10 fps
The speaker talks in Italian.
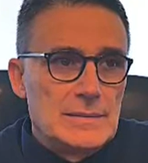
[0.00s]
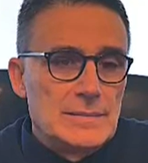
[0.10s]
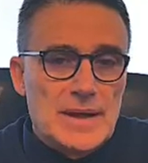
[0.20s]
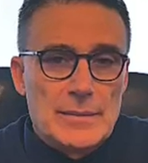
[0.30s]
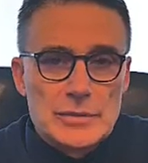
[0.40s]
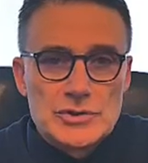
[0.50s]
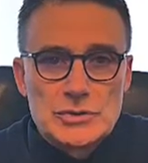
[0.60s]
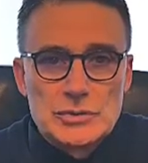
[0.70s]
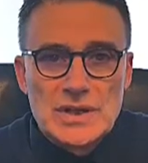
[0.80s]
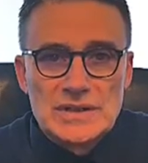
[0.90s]
per la
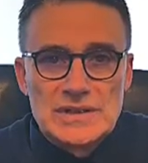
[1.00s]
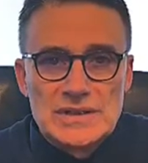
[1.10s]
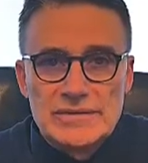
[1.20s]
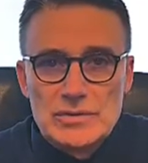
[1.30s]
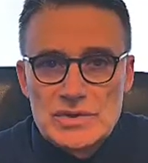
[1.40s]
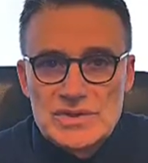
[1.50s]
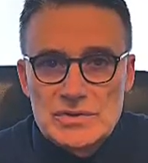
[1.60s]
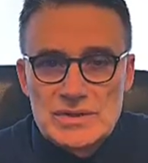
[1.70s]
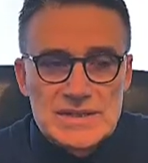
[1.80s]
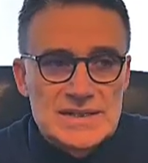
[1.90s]
procedura di
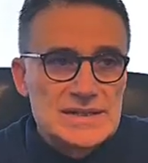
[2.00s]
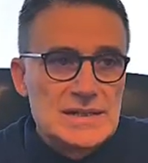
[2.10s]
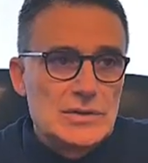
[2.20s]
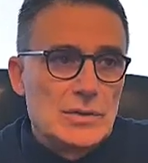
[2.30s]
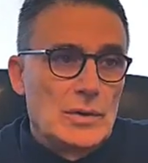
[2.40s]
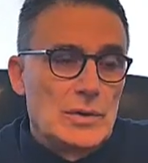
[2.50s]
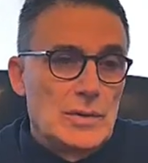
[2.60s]
individuazione del sito,